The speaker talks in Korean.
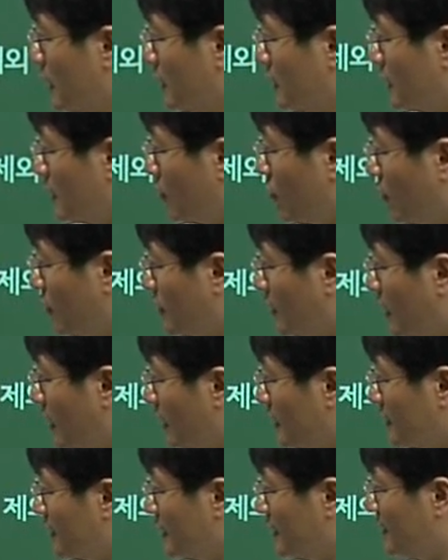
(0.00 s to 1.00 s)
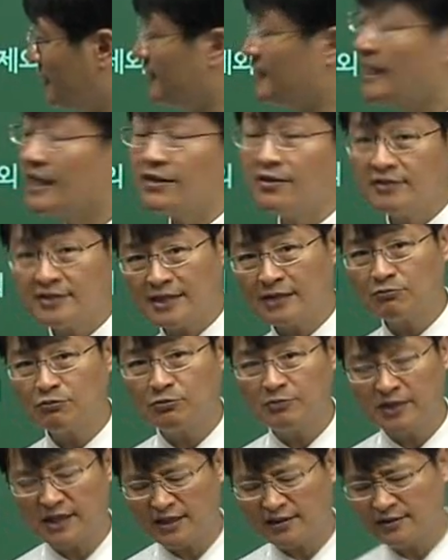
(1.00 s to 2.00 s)
자, 거기다가 이제 시장형
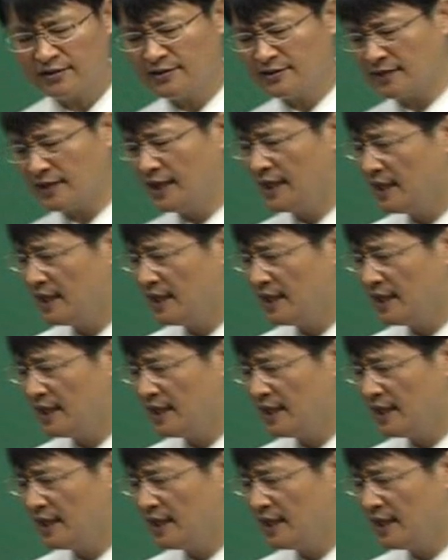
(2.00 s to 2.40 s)
상품이라는 거는